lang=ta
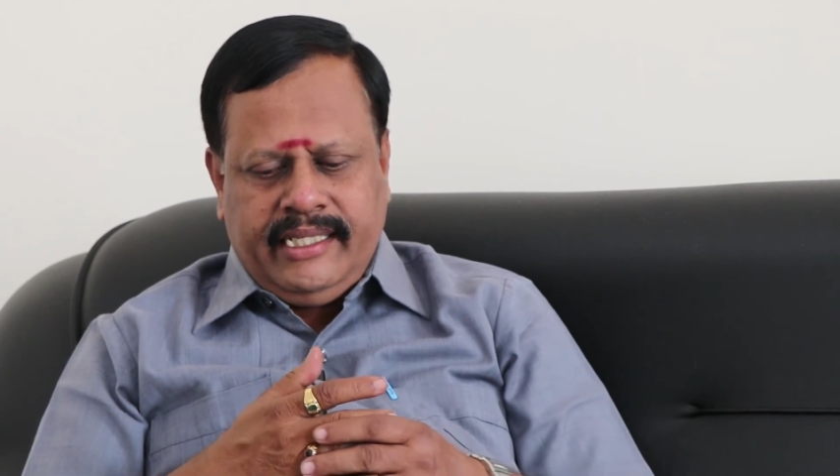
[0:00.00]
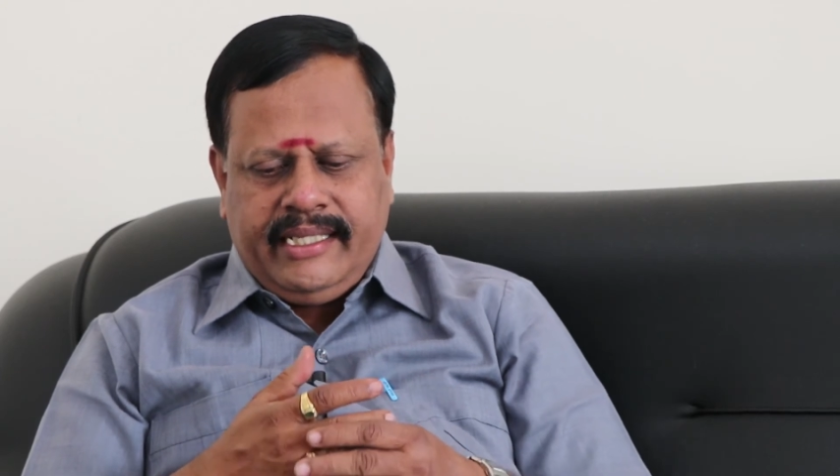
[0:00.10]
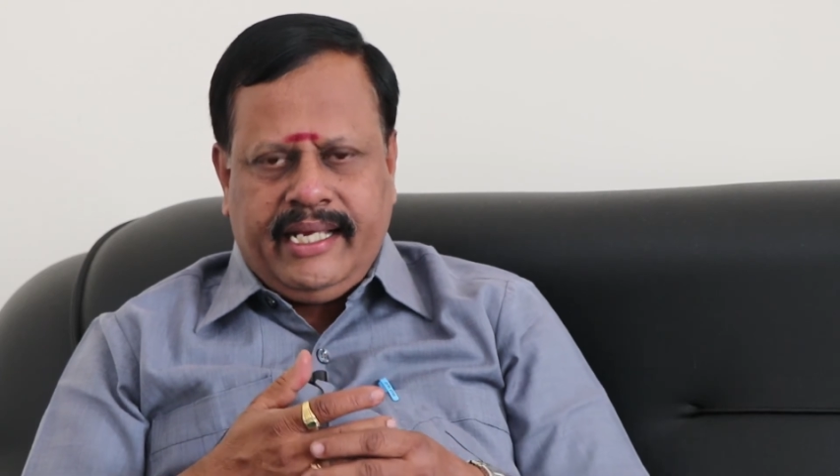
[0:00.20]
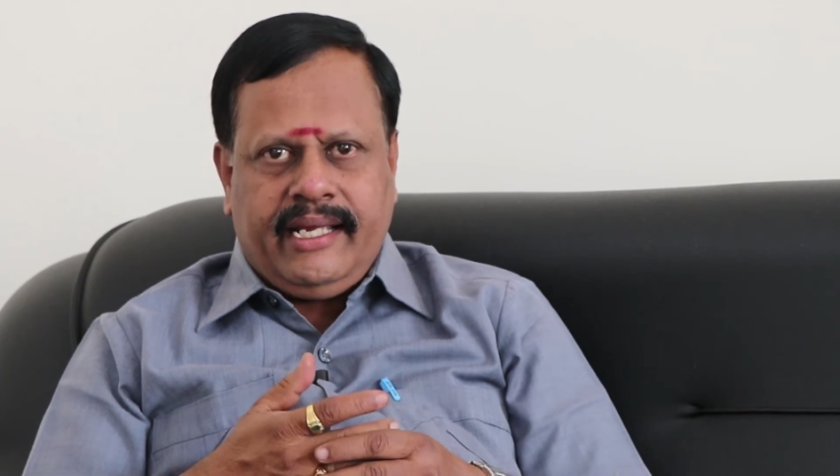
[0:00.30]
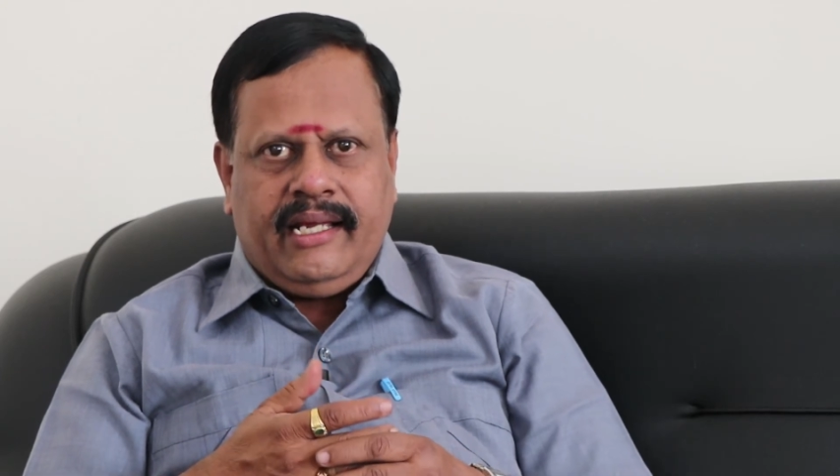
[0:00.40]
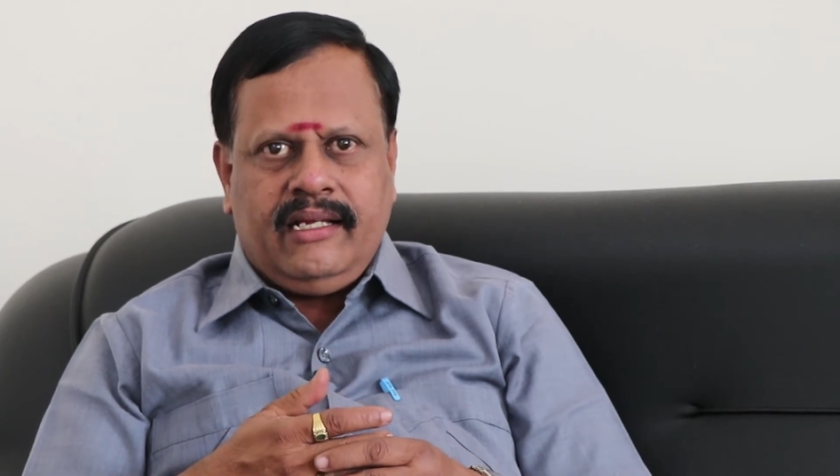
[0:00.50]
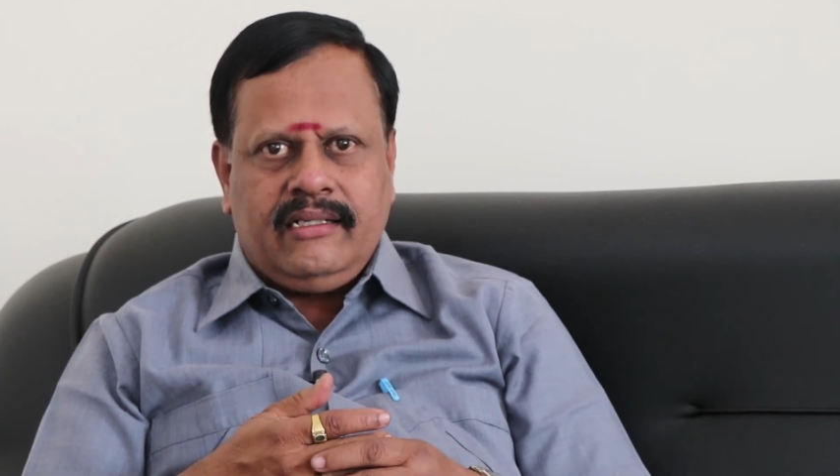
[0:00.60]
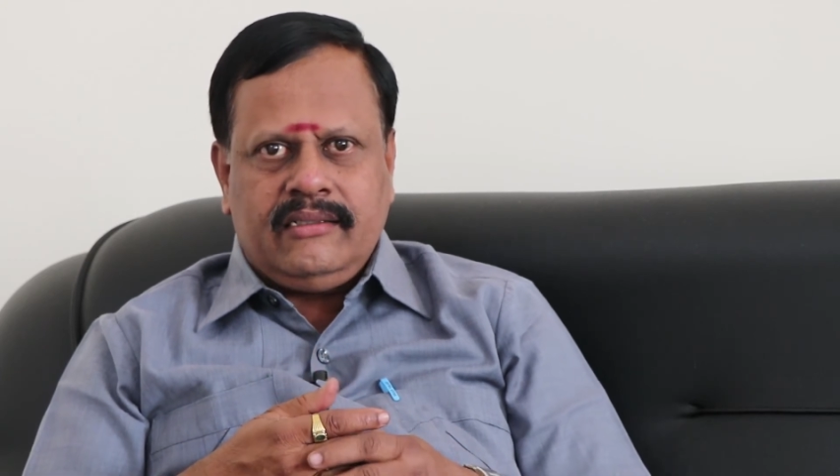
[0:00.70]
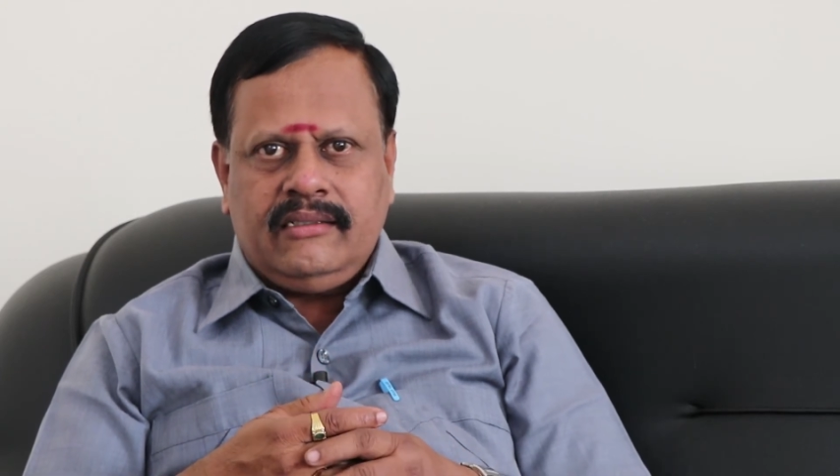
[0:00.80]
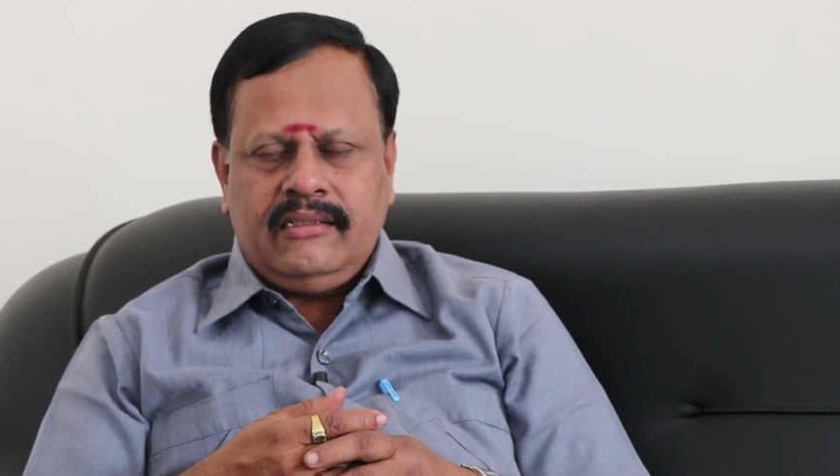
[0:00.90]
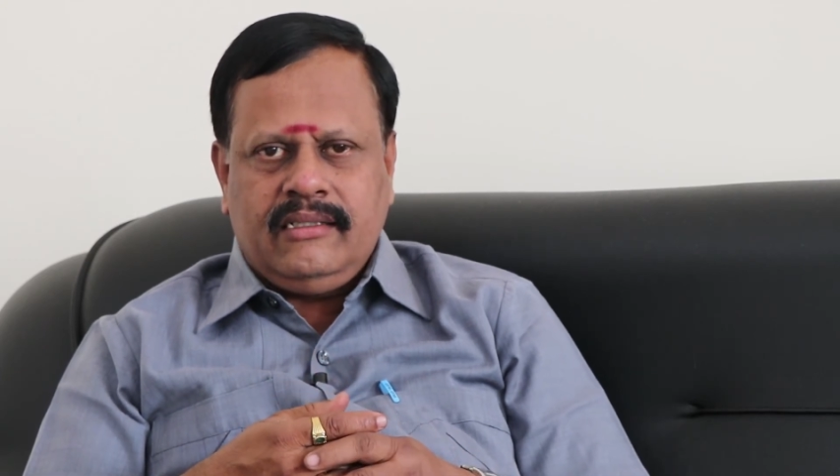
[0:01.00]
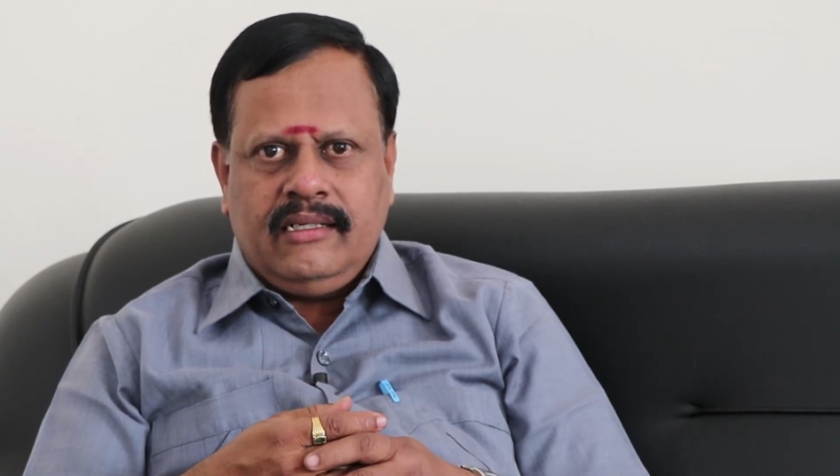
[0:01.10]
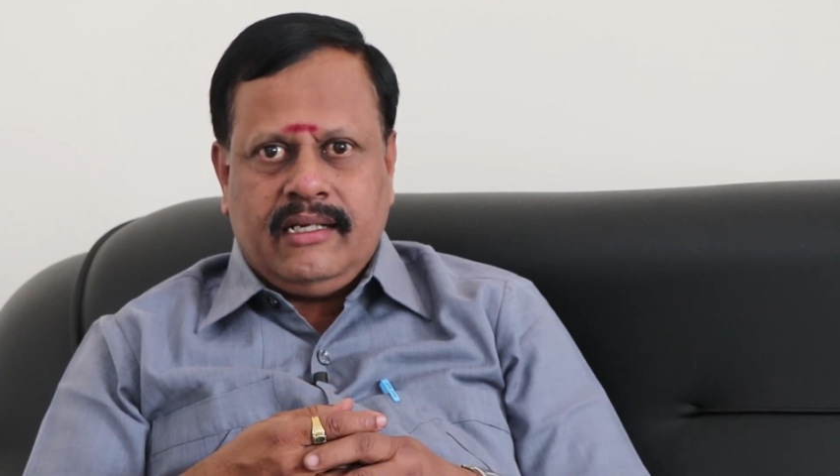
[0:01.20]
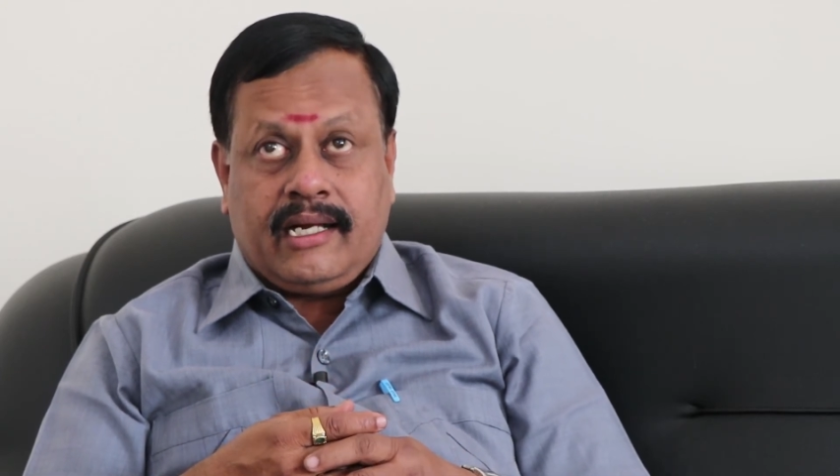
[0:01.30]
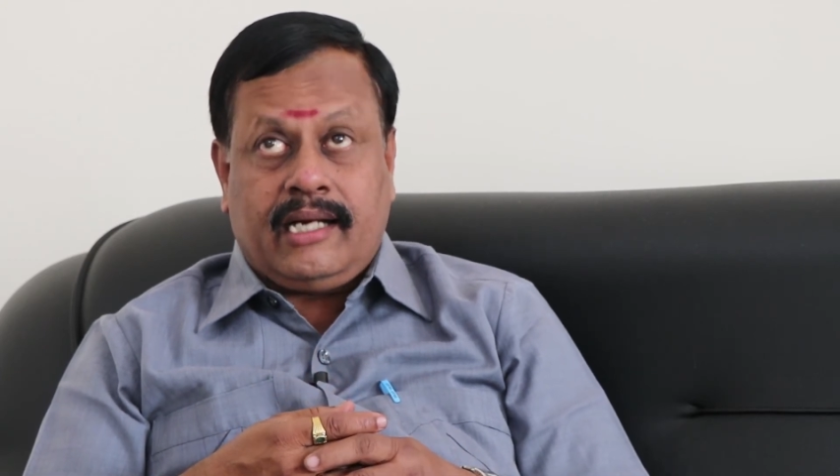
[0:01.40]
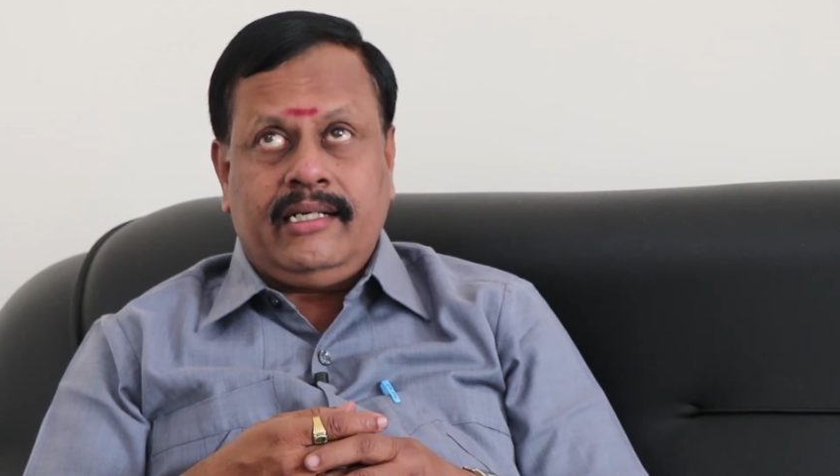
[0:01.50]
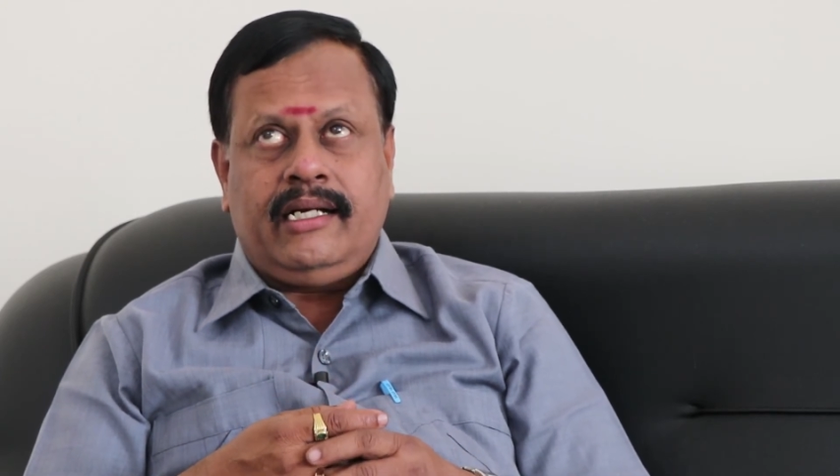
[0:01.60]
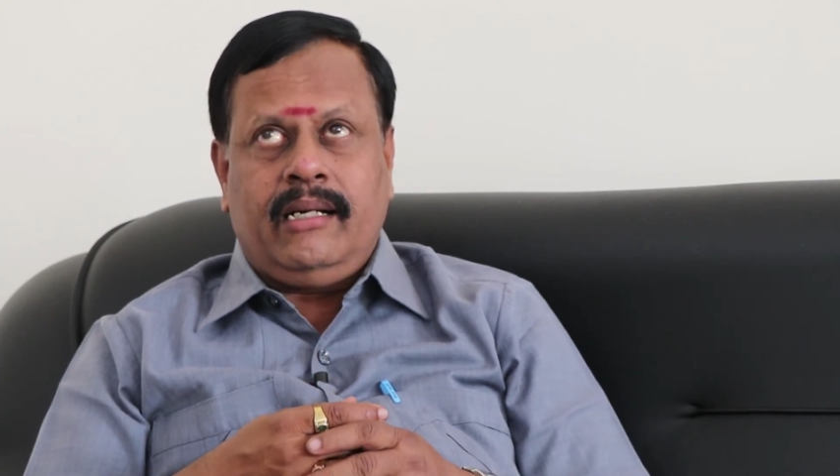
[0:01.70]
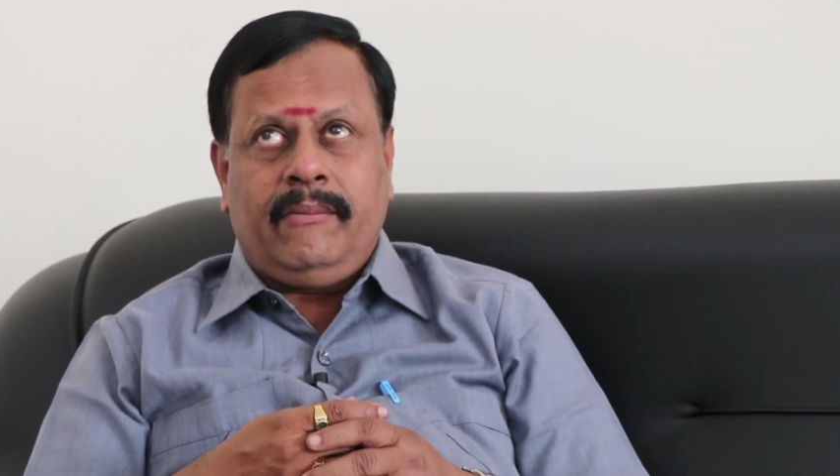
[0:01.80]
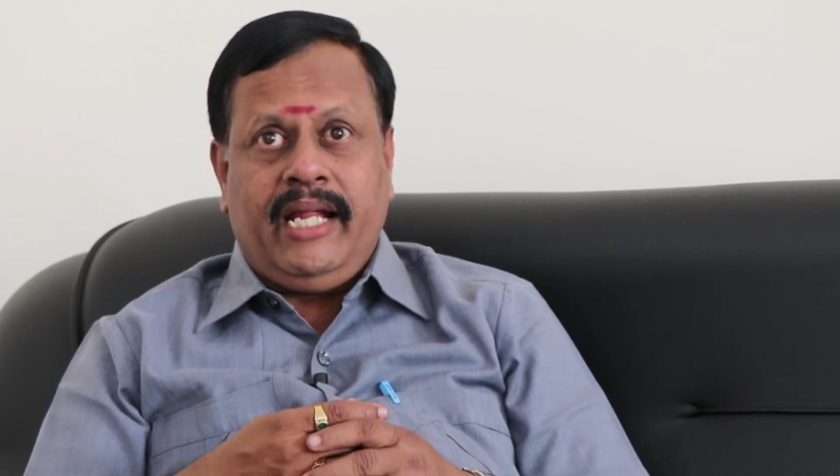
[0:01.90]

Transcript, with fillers: இதே கண்கள்